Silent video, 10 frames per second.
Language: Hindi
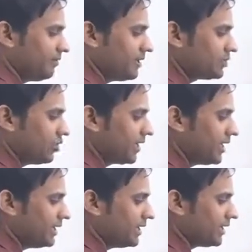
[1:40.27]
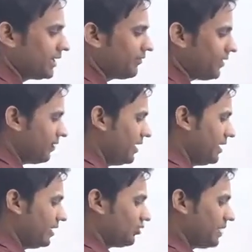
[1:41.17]
प्लस तो लिखा नहीं जाता है ना कि फाइव
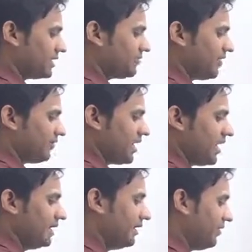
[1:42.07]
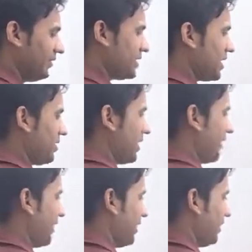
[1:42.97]
तो माइनस फाइव का एडिटिव इन्वर्स क्या हो
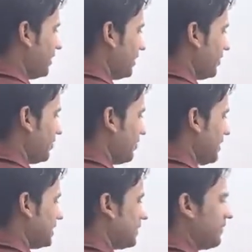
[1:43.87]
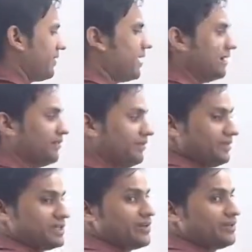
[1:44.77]
जाएगा फाइव ये देखो माइनस फाइव का एडिटिव
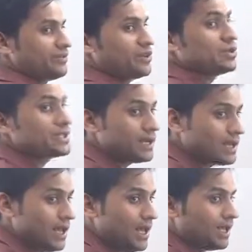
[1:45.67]
इन्वर्स फाइव क्यों सर